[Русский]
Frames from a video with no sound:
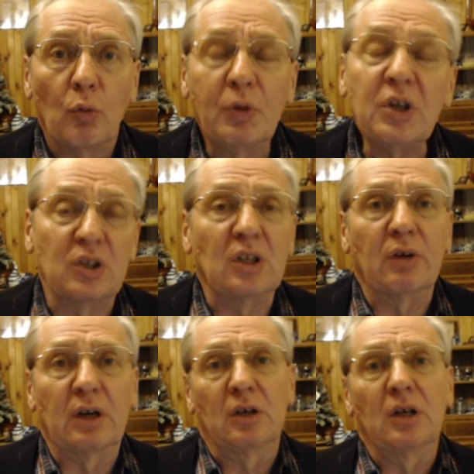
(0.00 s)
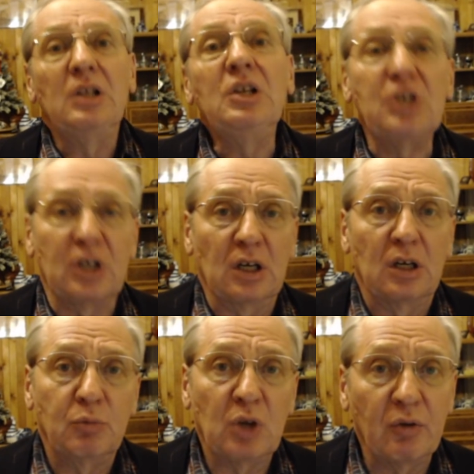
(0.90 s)
признанного лидера
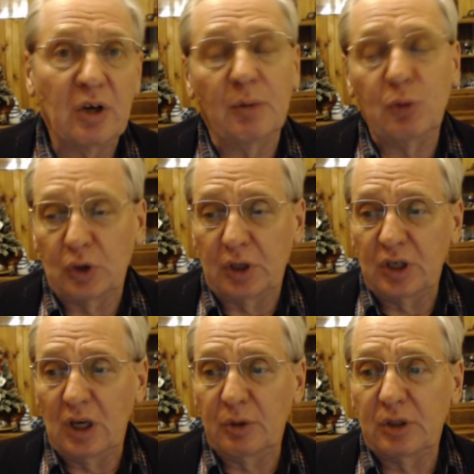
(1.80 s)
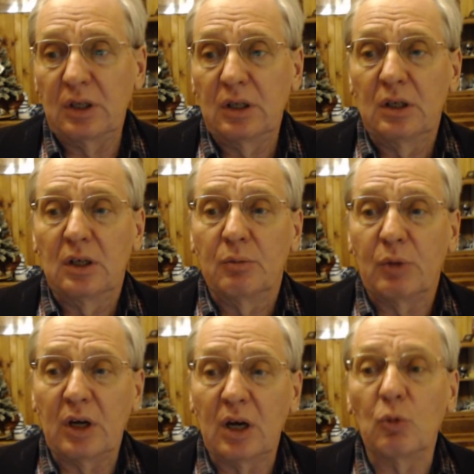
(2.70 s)
мировых компьютерных шахмат
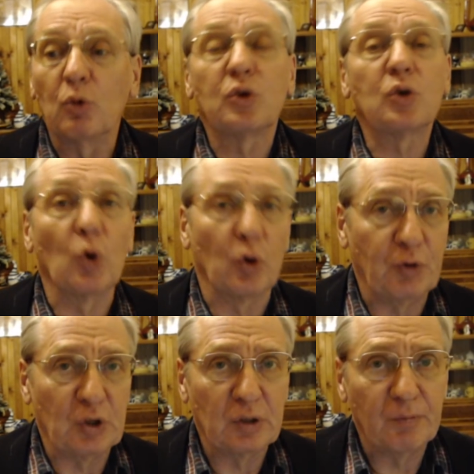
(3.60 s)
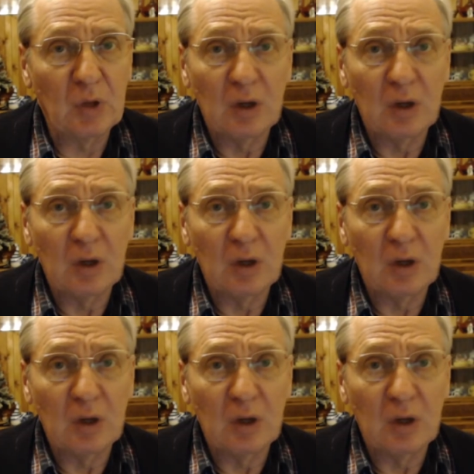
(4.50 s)
программу Stockfish.